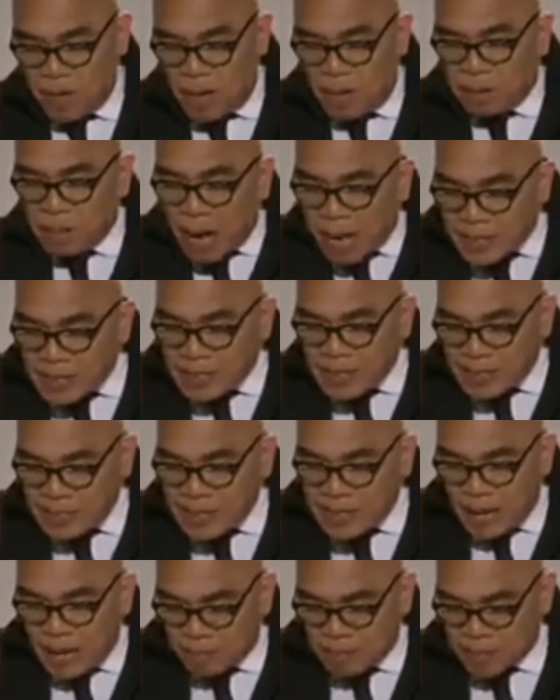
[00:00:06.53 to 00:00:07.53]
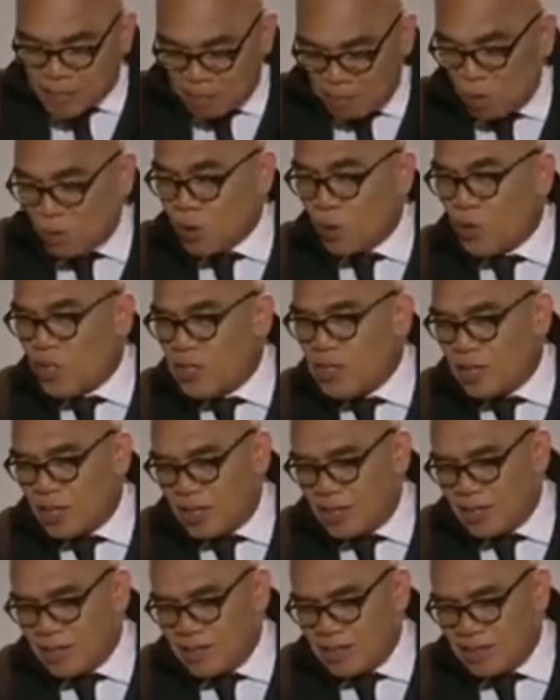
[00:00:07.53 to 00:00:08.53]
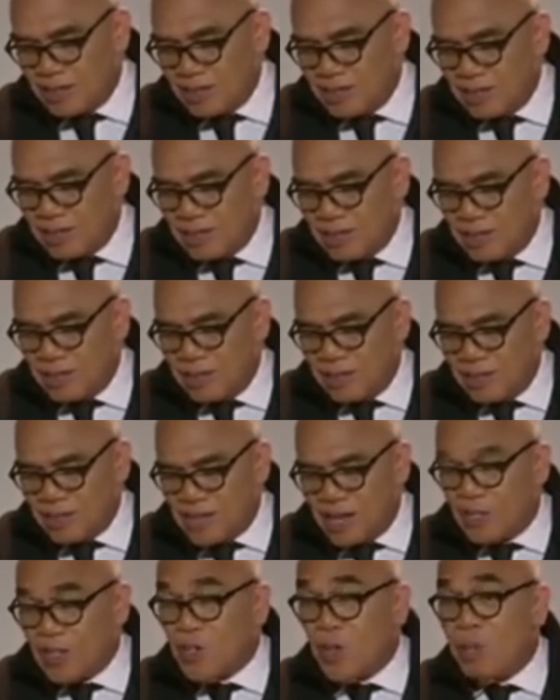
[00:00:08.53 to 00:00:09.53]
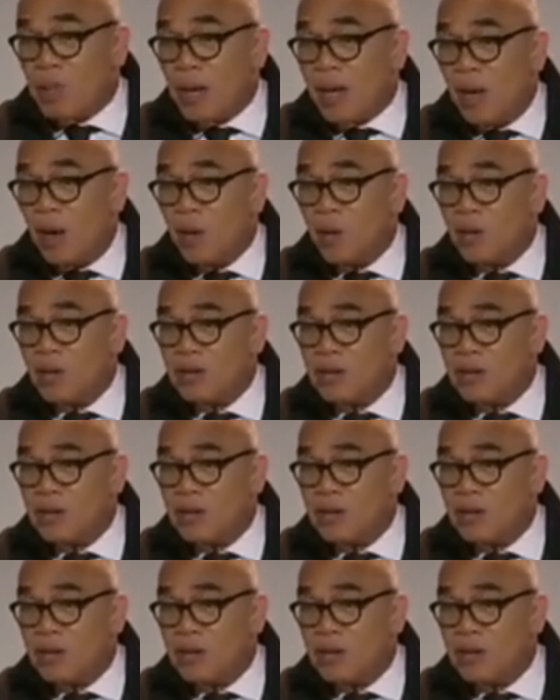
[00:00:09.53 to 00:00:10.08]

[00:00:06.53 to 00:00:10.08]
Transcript: Bakit hindi dapat iboto si Senator Pacquiao?